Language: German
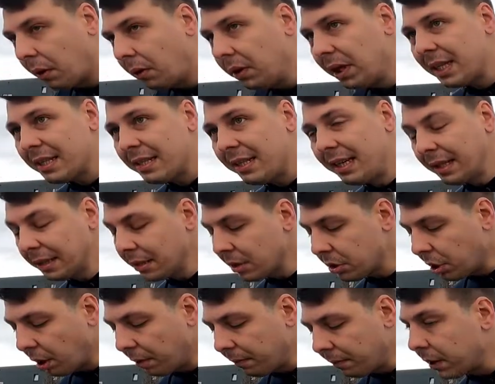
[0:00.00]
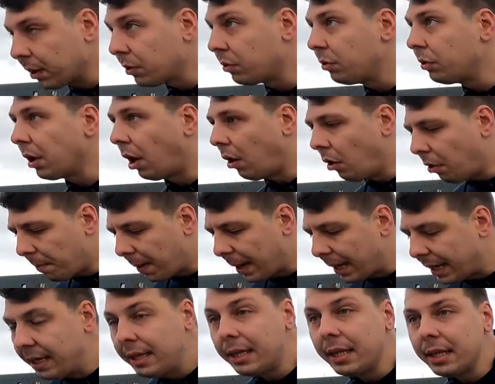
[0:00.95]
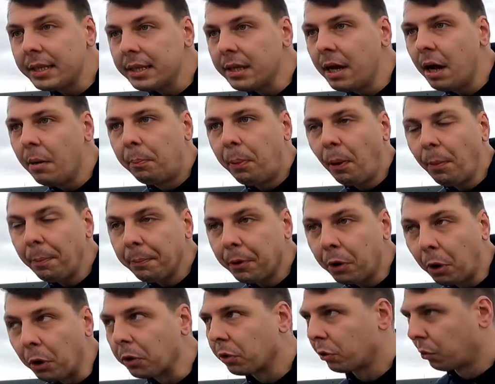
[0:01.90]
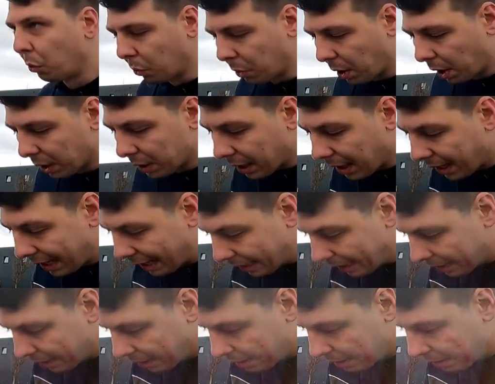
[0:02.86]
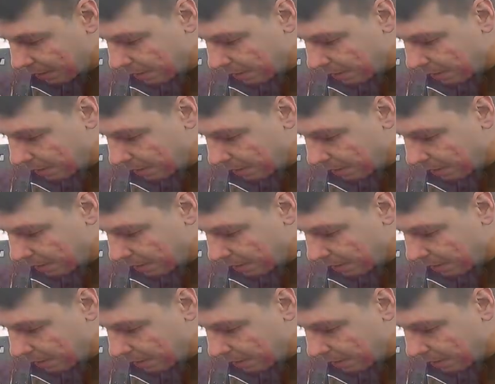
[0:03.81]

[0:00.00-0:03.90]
Und als nächstes schauen wir natürlich auch mal in diesen Popcorn-Donut rein.